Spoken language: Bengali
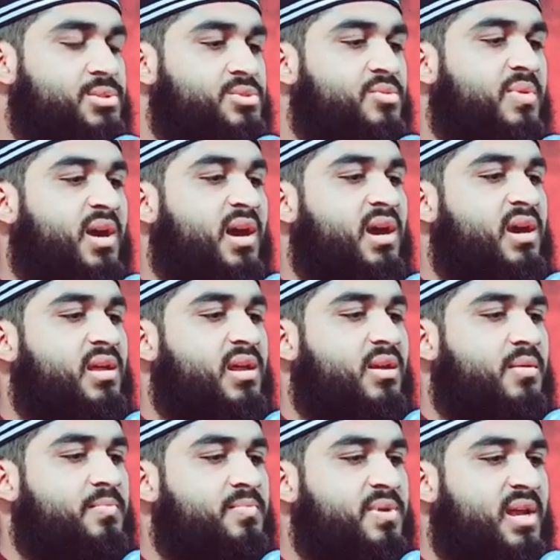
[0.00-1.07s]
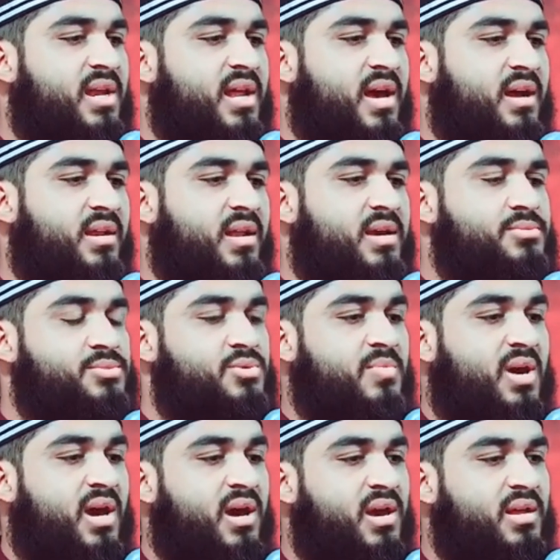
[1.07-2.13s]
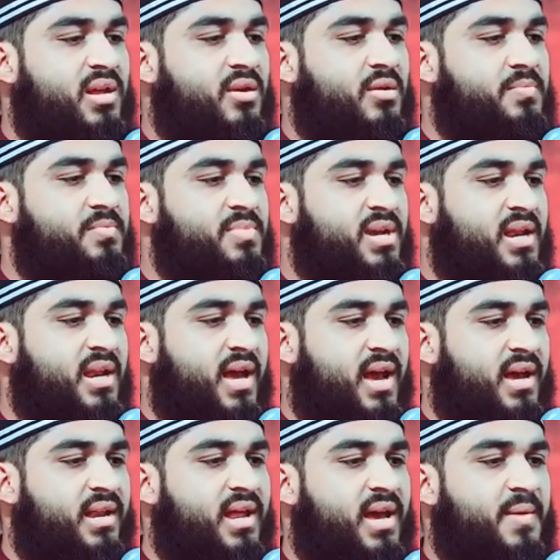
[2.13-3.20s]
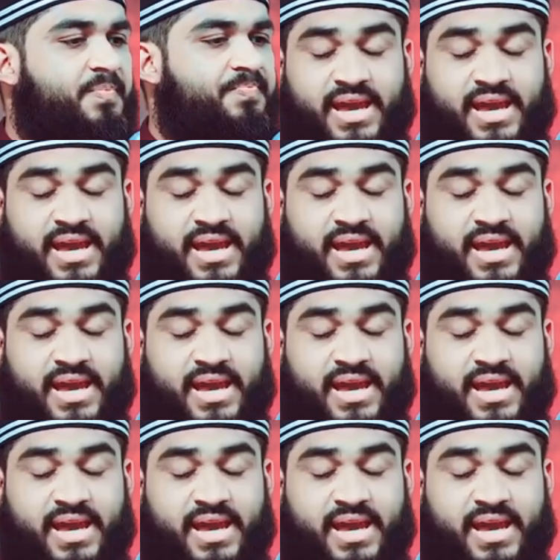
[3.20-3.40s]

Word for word: সুবাহান রব্বিয়াল আলা সুবাহান রব্বিয়াল আলা